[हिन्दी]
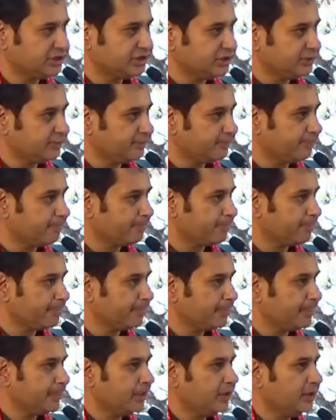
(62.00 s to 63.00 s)
जी
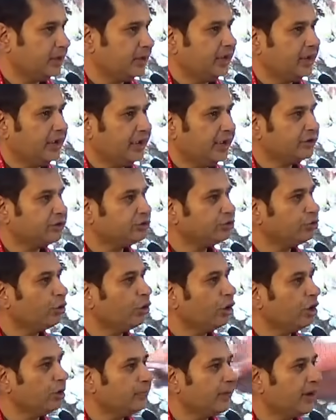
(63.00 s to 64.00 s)
एंड टू
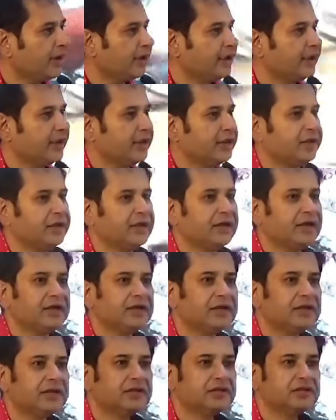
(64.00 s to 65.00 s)
ऑल माय
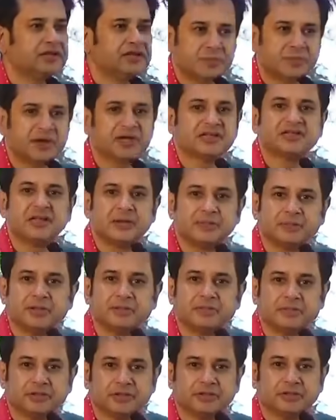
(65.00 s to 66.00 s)
पिपरासा
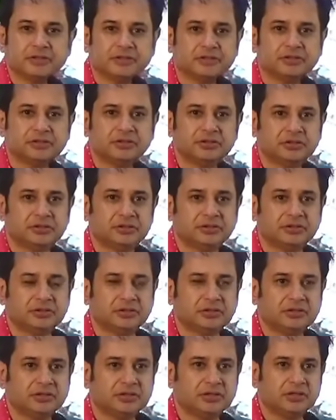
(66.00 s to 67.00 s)

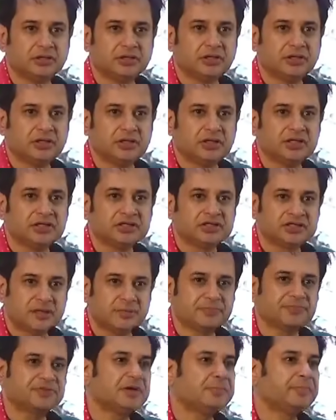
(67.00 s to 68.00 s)
पीपल
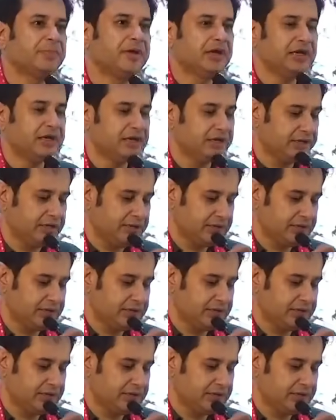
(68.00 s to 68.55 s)
सबसे पहले